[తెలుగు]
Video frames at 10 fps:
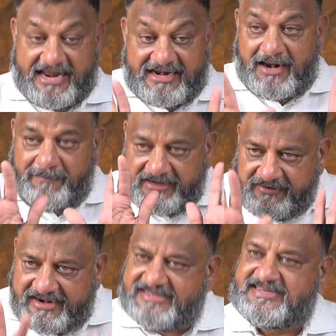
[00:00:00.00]
ఎన్నాళ్ళు బట్టి
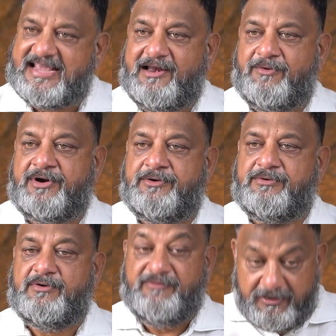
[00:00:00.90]
వీడు రాజకీయాల్లో
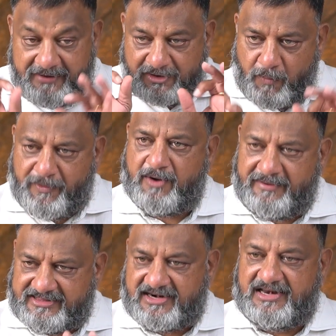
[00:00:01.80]
ఉన్నాడు వీడు మనకు
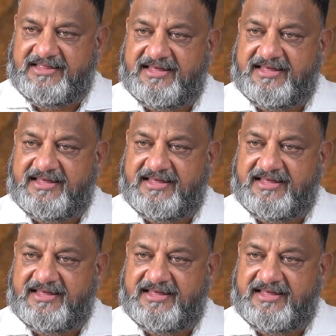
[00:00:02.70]
ఉపయోగపడతాడో